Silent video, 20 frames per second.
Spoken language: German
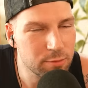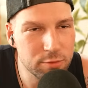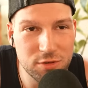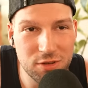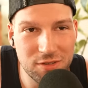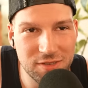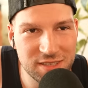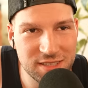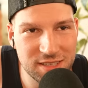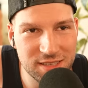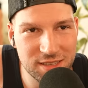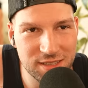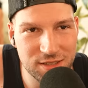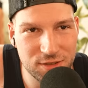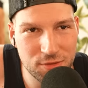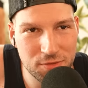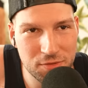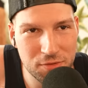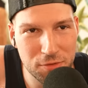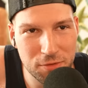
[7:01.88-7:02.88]
Ich muss noch was
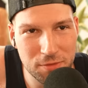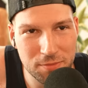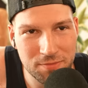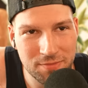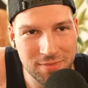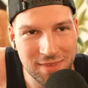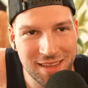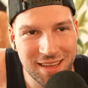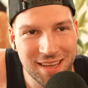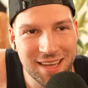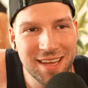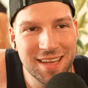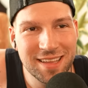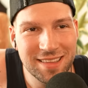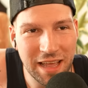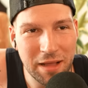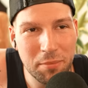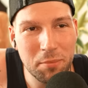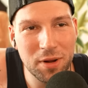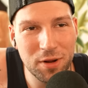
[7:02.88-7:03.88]
hinzufügen.
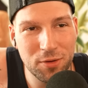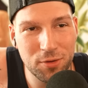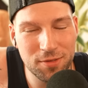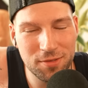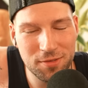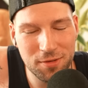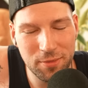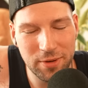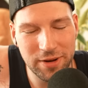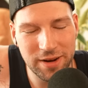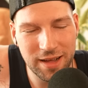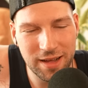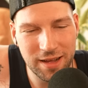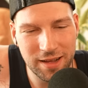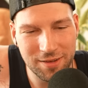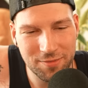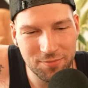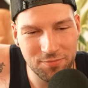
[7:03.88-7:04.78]
Denk mal kurz drüber nach.